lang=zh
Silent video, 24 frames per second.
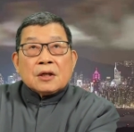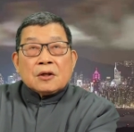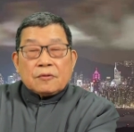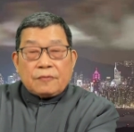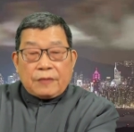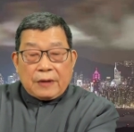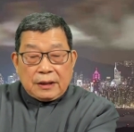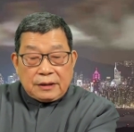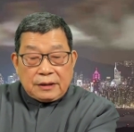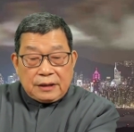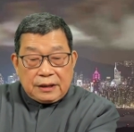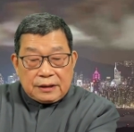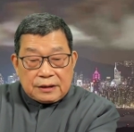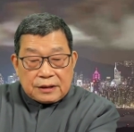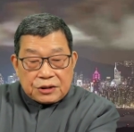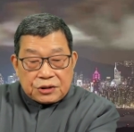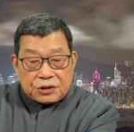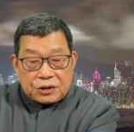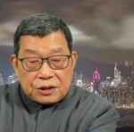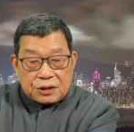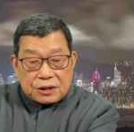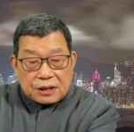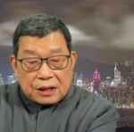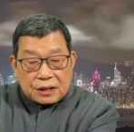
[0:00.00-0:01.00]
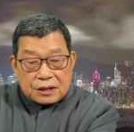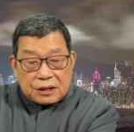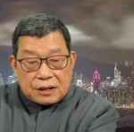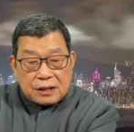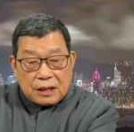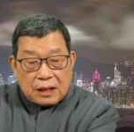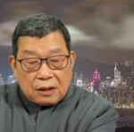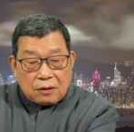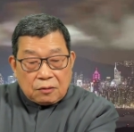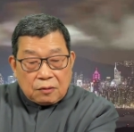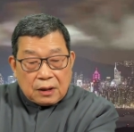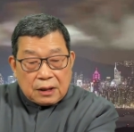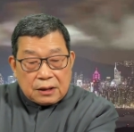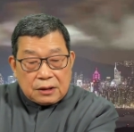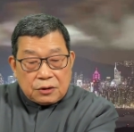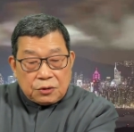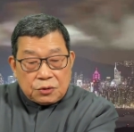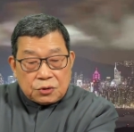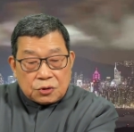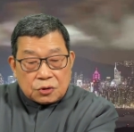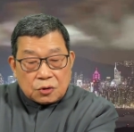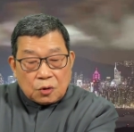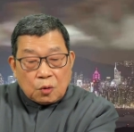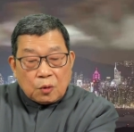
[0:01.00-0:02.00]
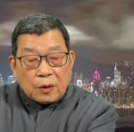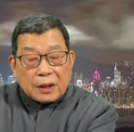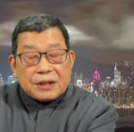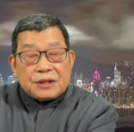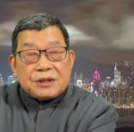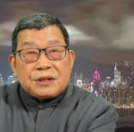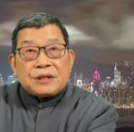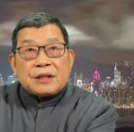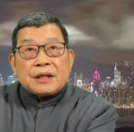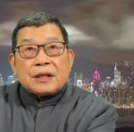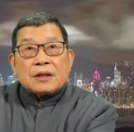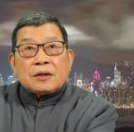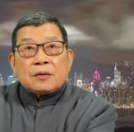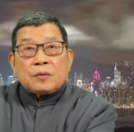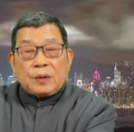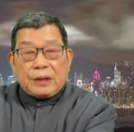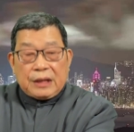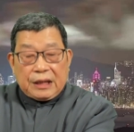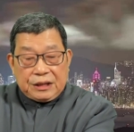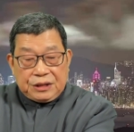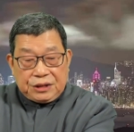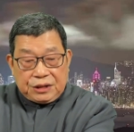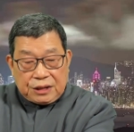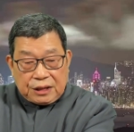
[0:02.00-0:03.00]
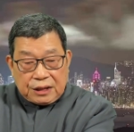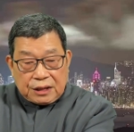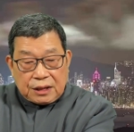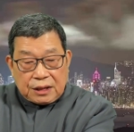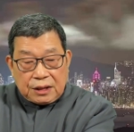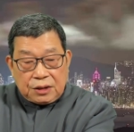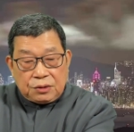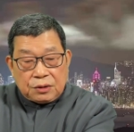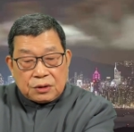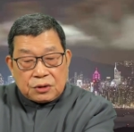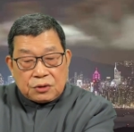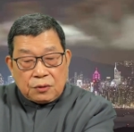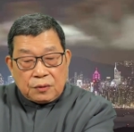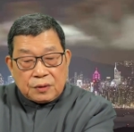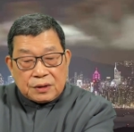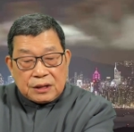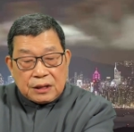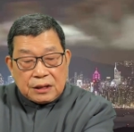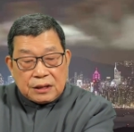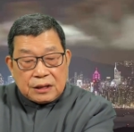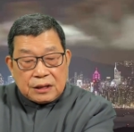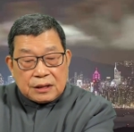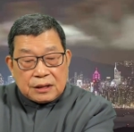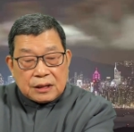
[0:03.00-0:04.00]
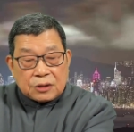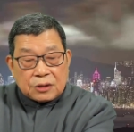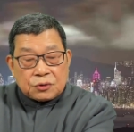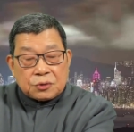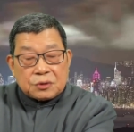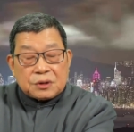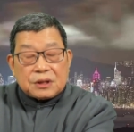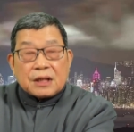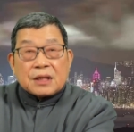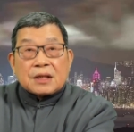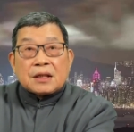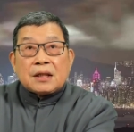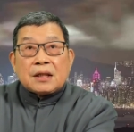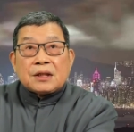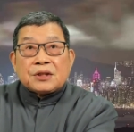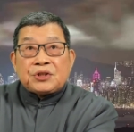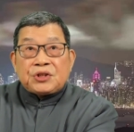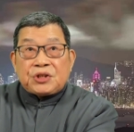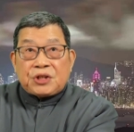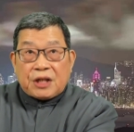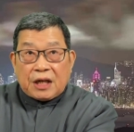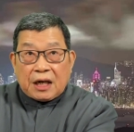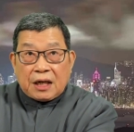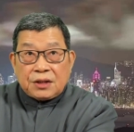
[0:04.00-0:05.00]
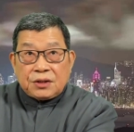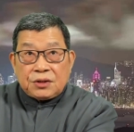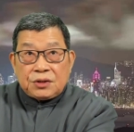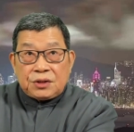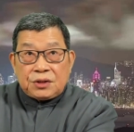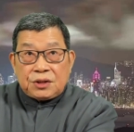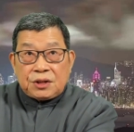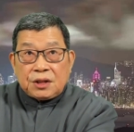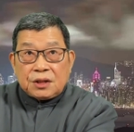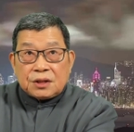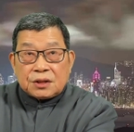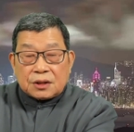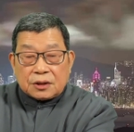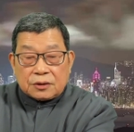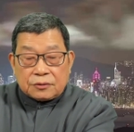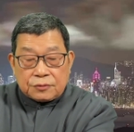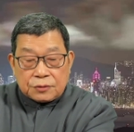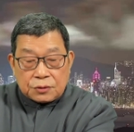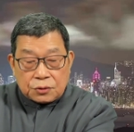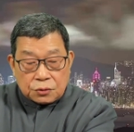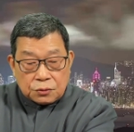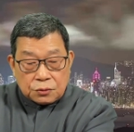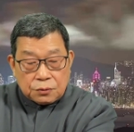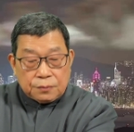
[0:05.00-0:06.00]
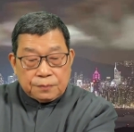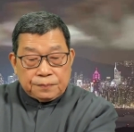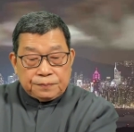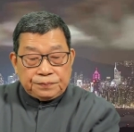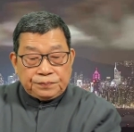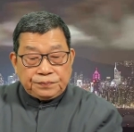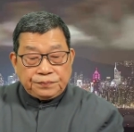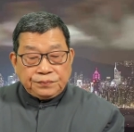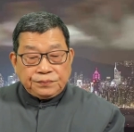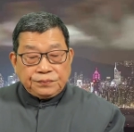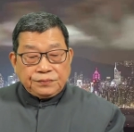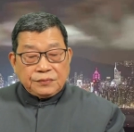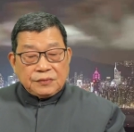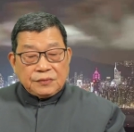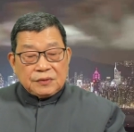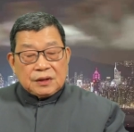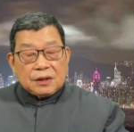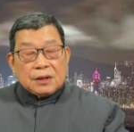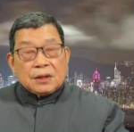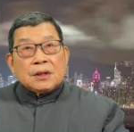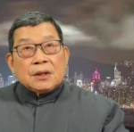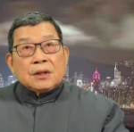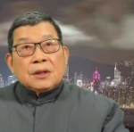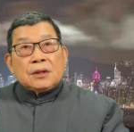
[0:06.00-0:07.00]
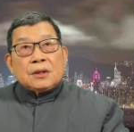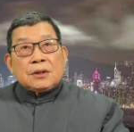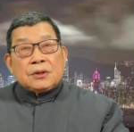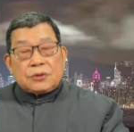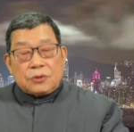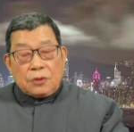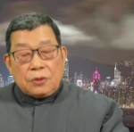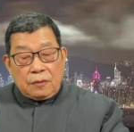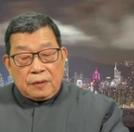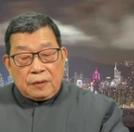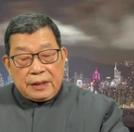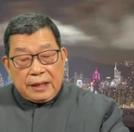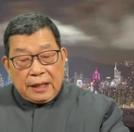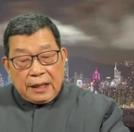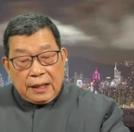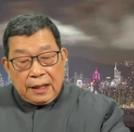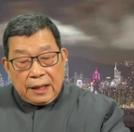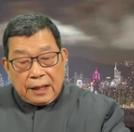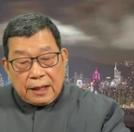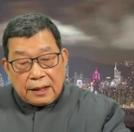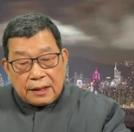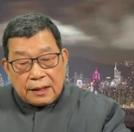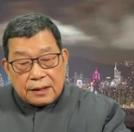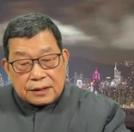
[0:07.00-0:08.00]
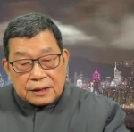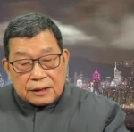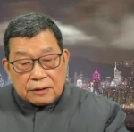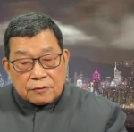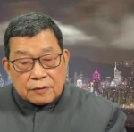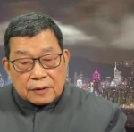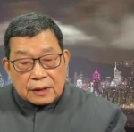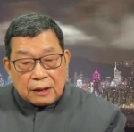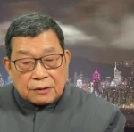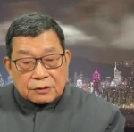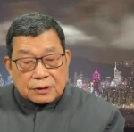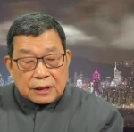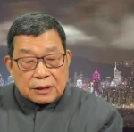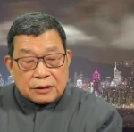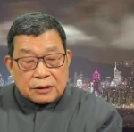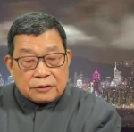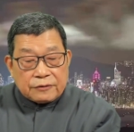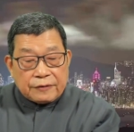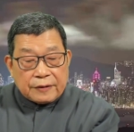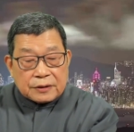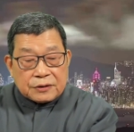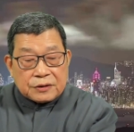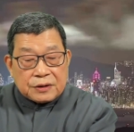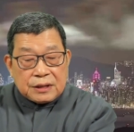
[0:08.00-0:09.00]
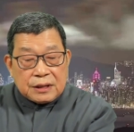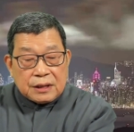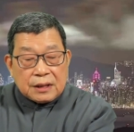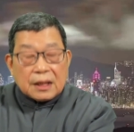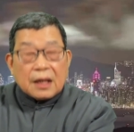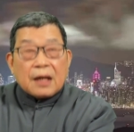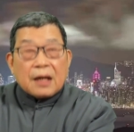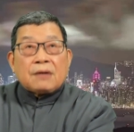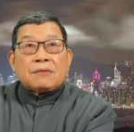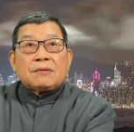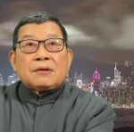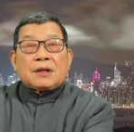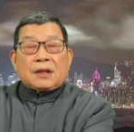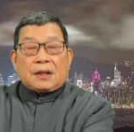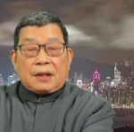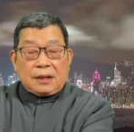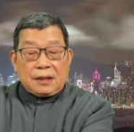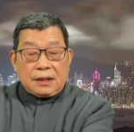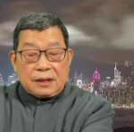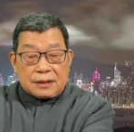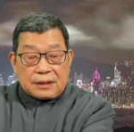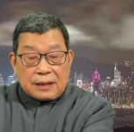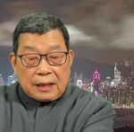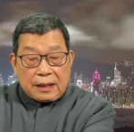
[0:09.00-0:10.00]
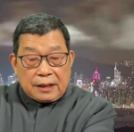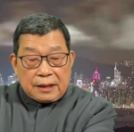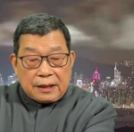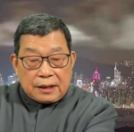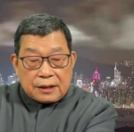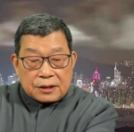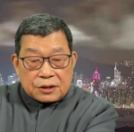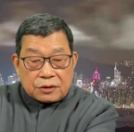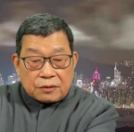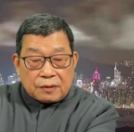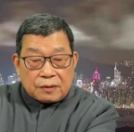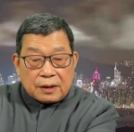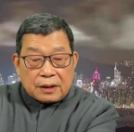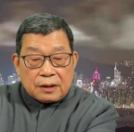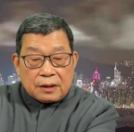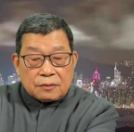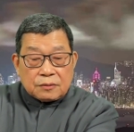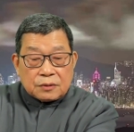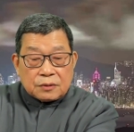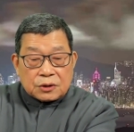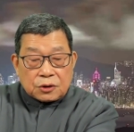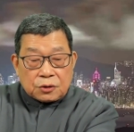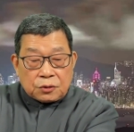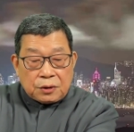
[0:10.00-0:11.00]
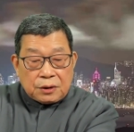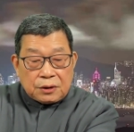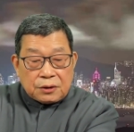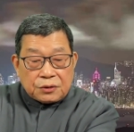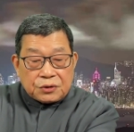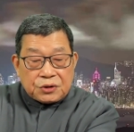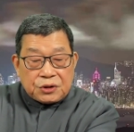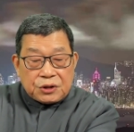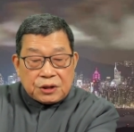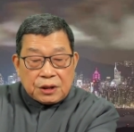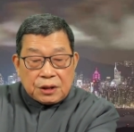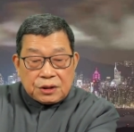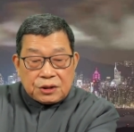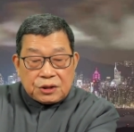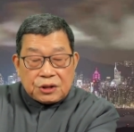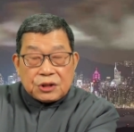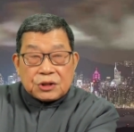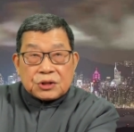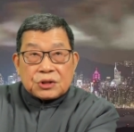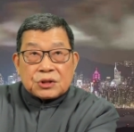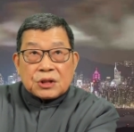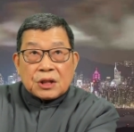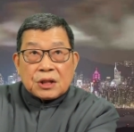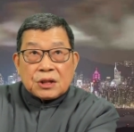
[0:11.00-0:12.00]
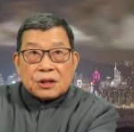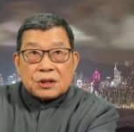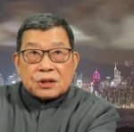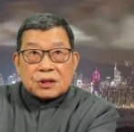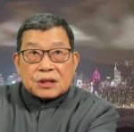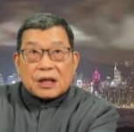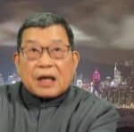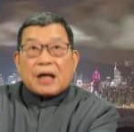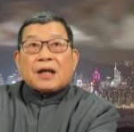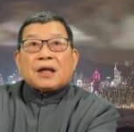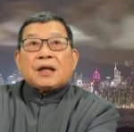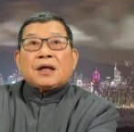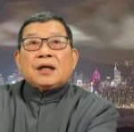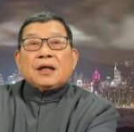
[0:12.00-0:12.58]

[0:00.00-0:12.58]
房地产市场下滑有所缓解。未来几个月，中国经济将出现更强劲的复苏。中国央行和政府高层发出信号：，2023年的首要任务是推动经济增长，